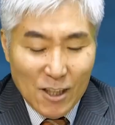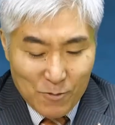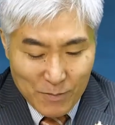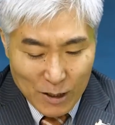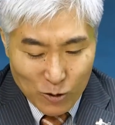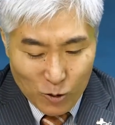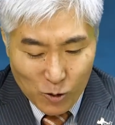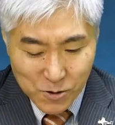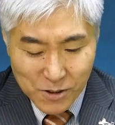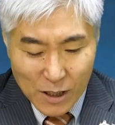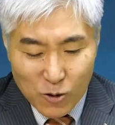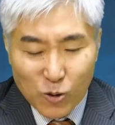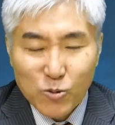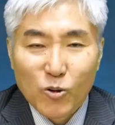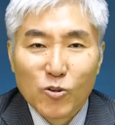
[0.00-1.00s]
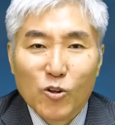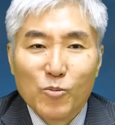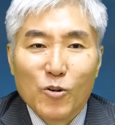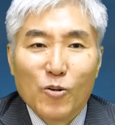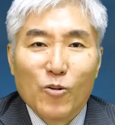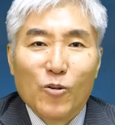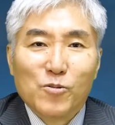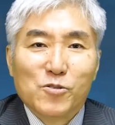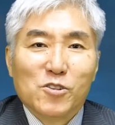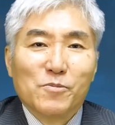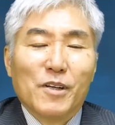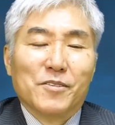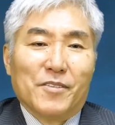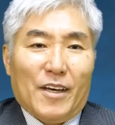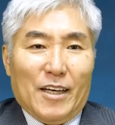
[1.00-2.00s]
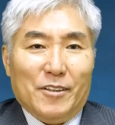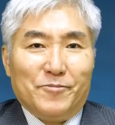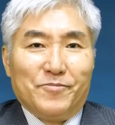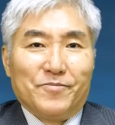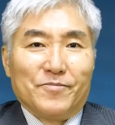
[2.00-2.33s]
まあ、こうしたことどもを含めて